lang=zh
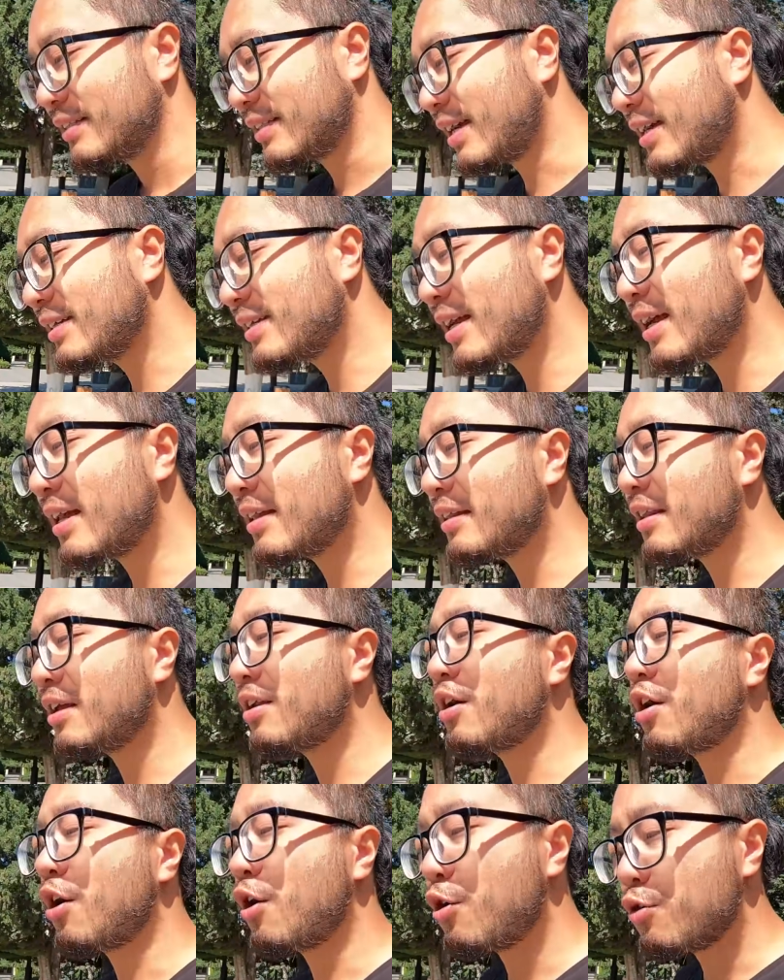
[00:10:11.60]
当然，到
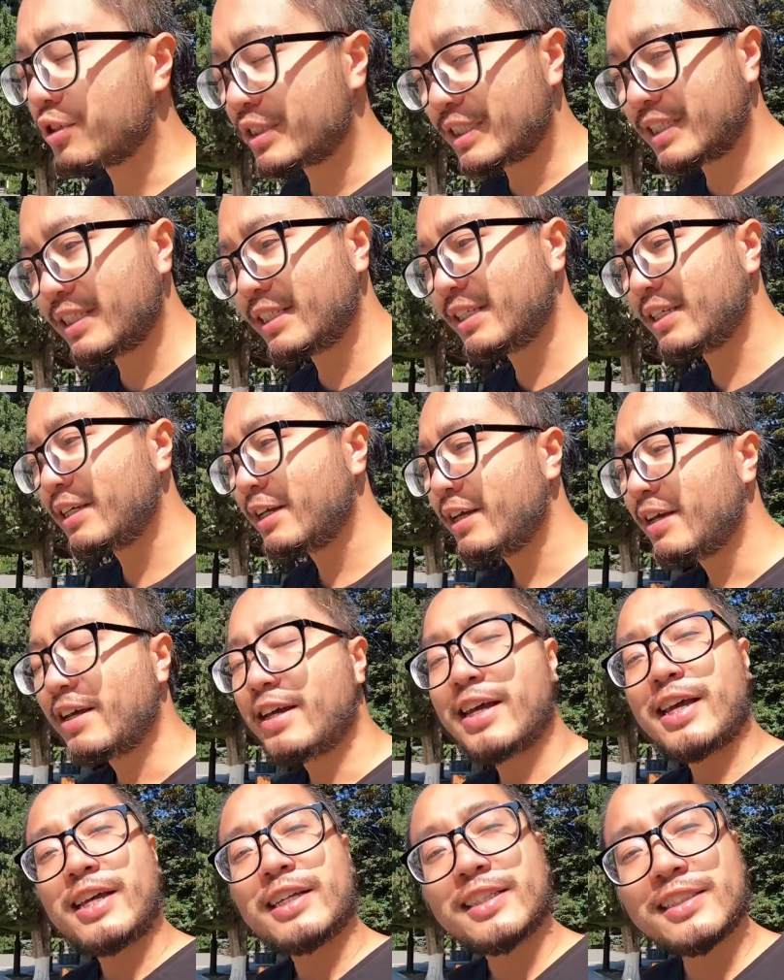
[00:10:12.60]
了后期，
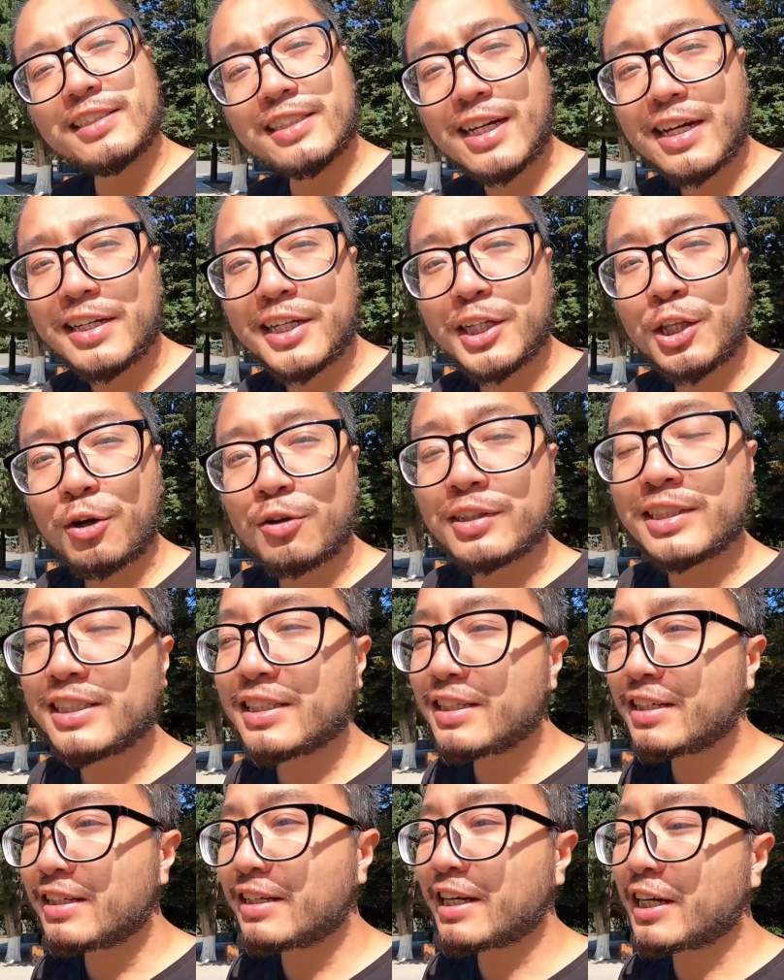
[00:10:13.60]
斯大林同
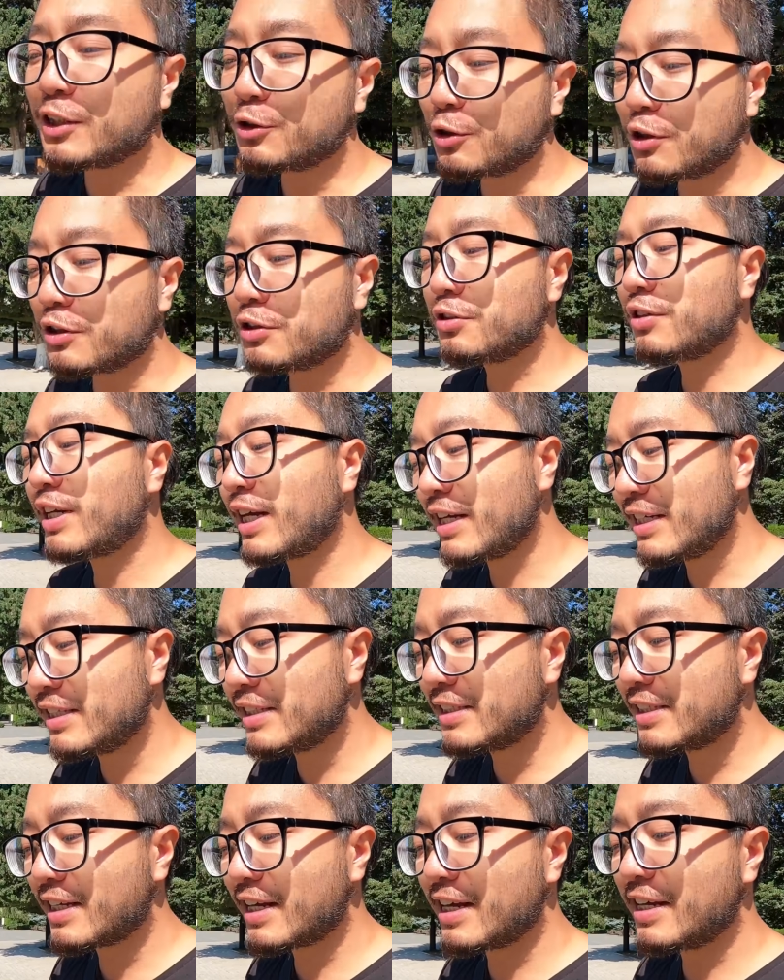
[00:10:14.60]
志也做出了一
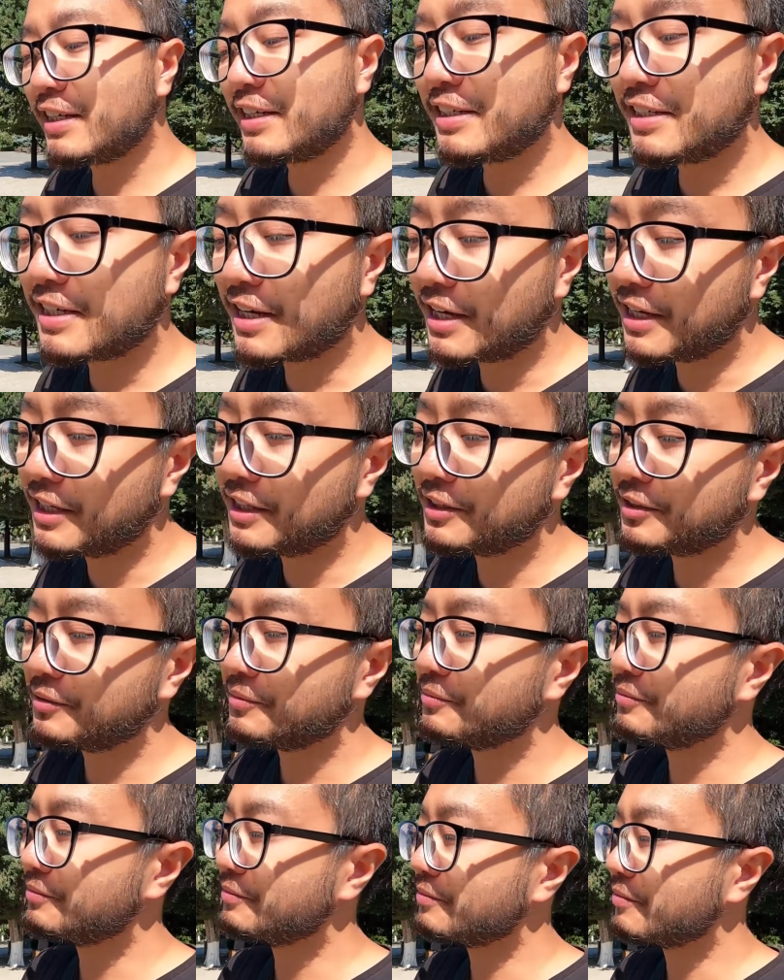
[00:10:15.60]
些令人
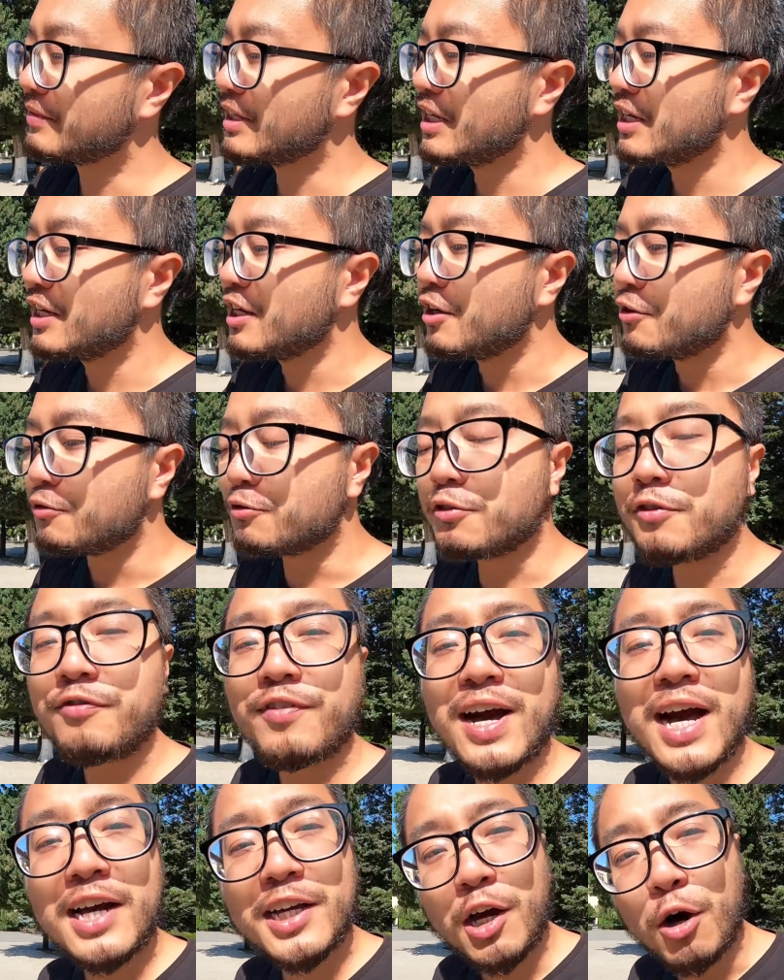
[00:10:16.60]
无
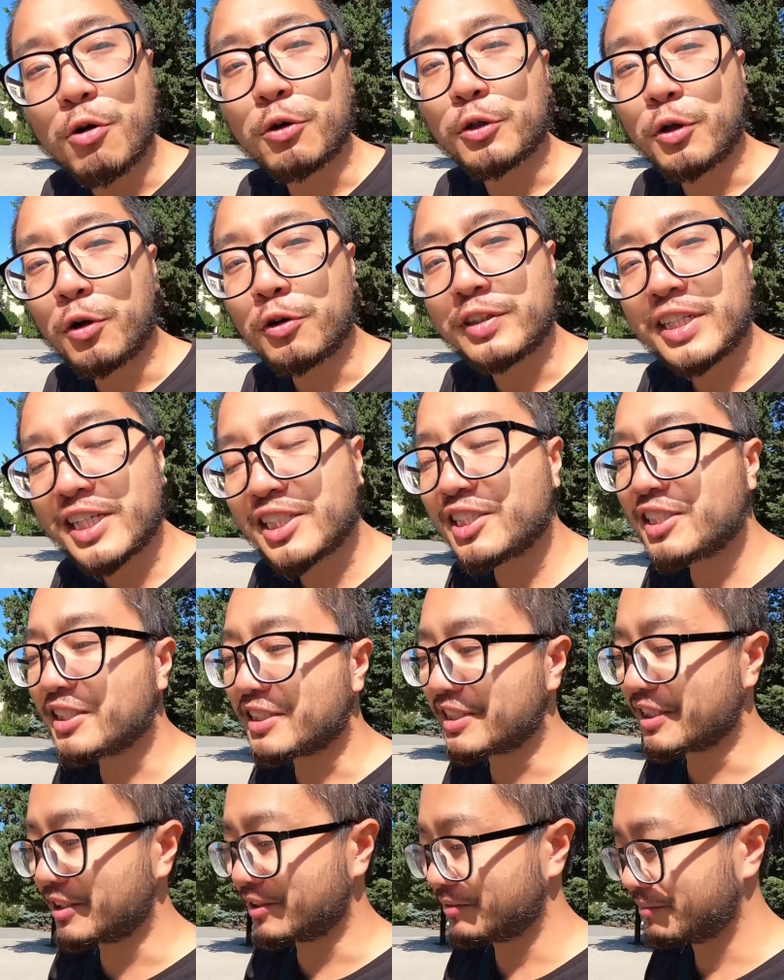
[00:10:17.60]
法苟同的事
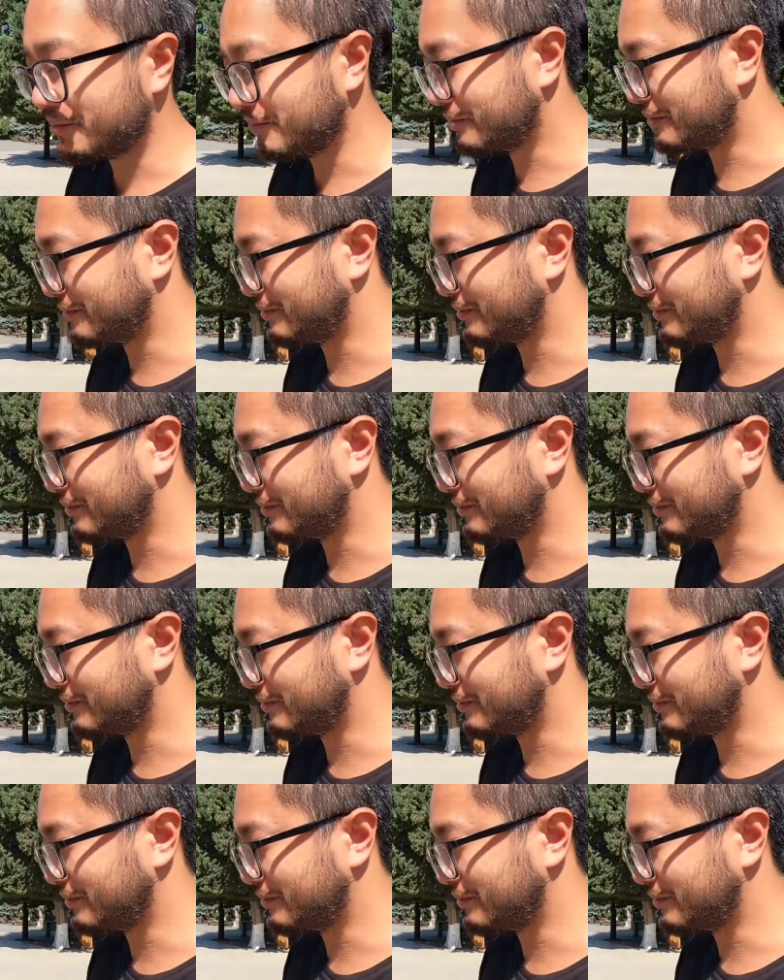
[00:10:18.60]
情。